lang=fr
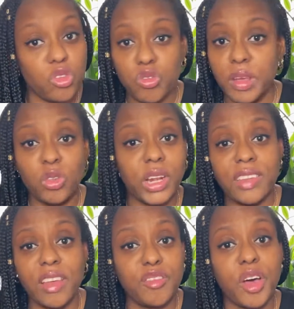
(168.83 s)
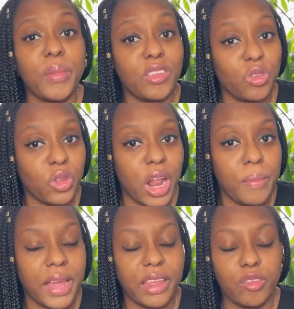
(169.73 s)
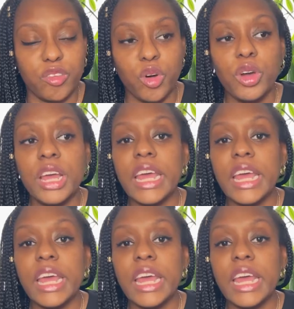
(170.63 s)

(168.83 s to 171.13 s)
Je vous mets toutes les informations dans la barre d'infos.